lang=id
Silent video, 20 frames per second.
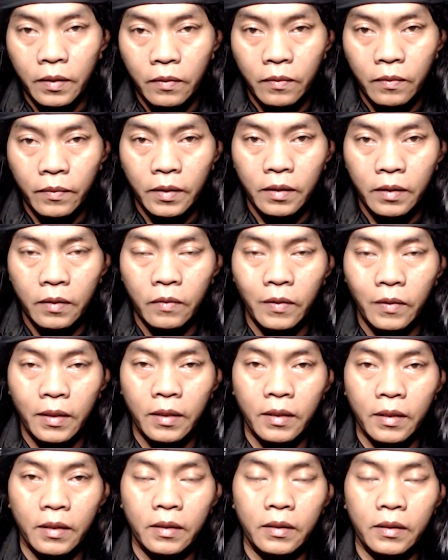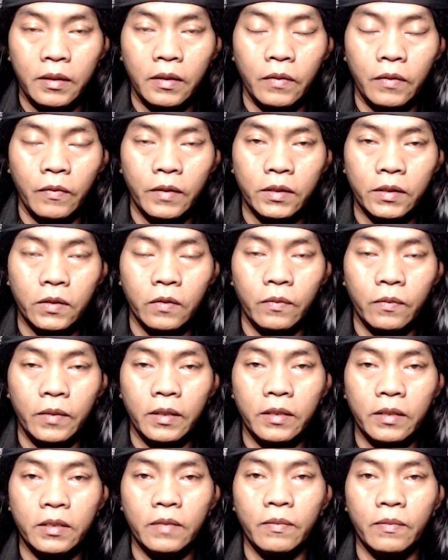wa alihi
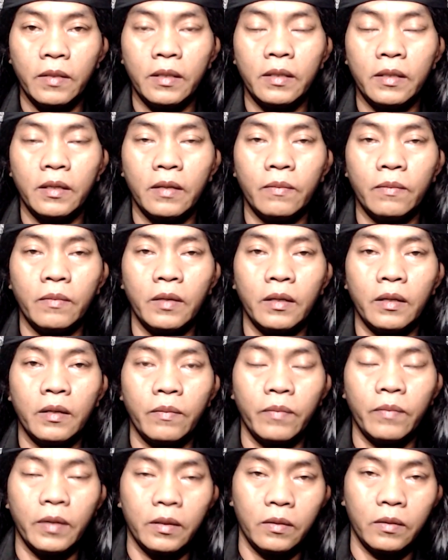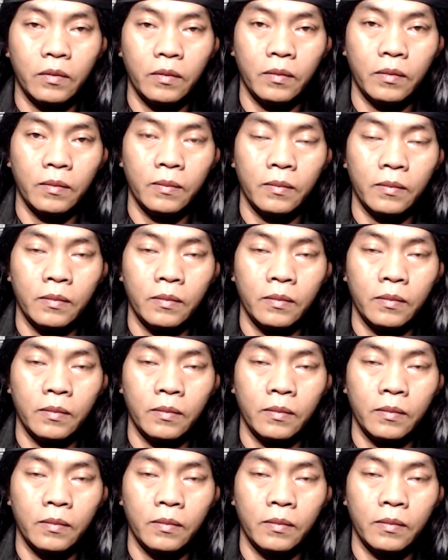ajmain amma ba'du.